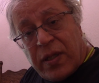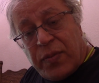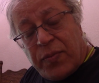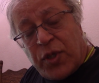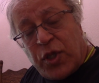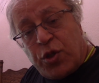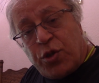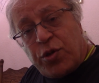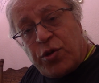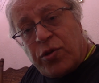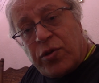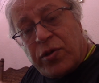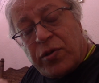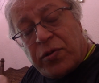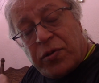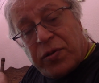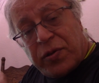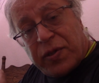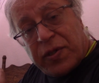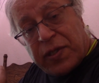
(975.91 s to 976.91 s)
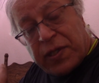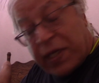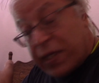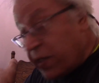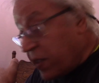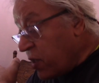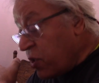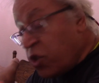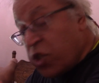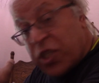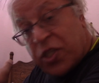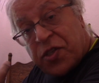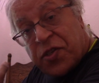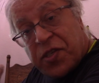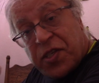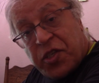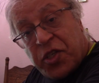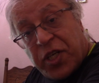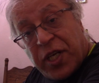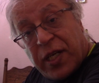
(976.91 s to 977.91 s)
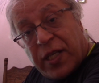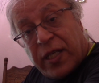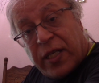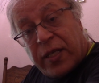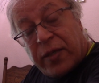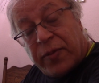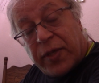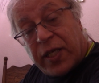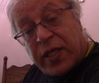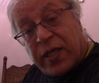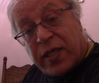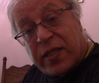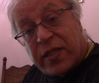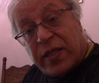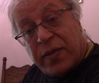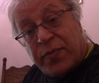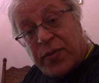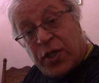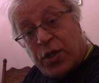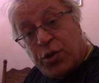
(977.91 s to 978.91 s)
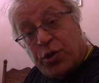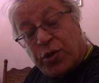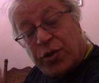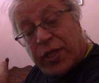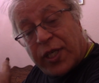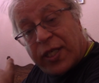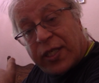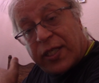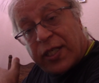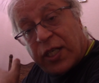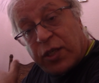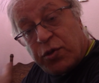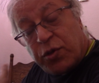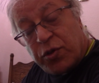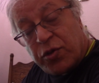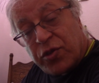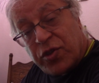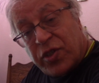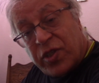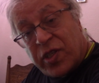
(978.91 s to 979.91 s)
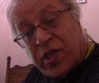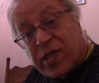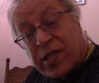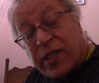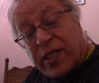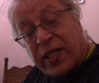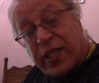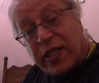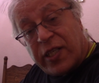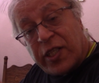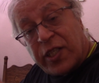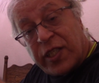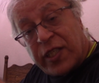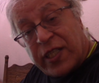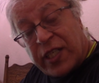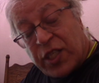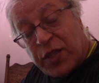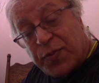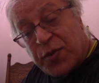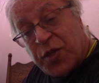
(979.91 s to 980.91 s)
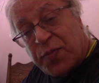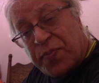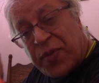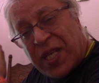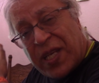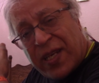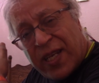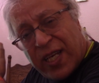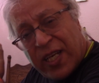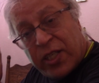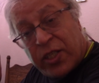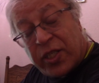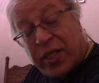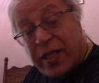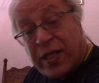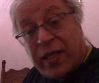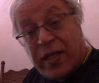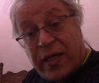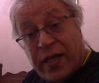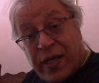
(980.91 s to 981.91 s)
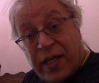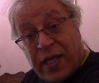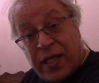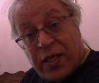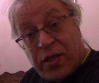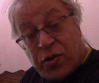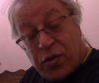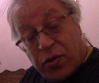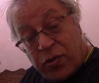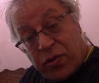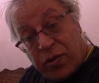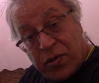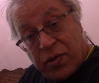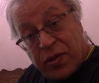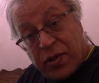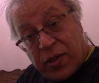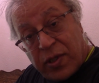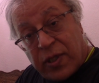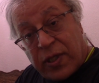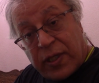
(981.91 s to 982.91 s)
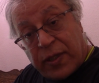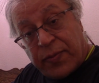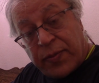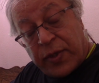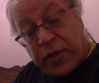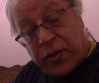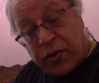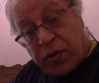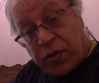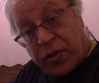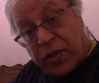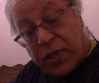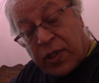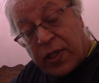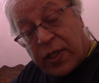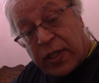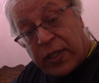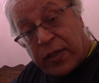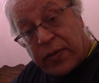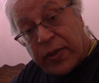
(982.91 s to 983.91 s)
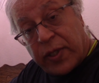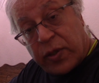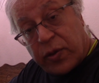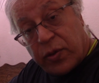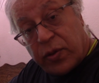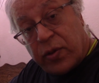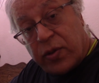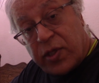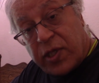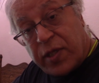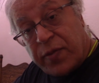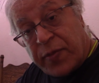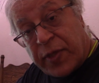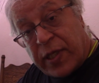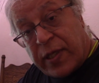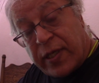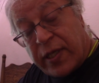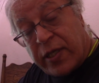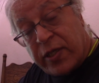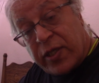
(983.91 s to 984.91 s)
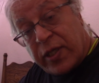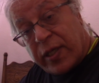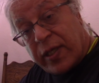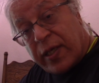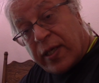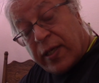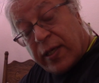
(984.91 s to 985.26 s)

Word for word: Birçok hele cinsi şeylere bakarsan birçok erkek çocuğun ırzına geçmiş binlerce. Hele son yüzyıl, son yıllarda bakıyoruz ki binlerce.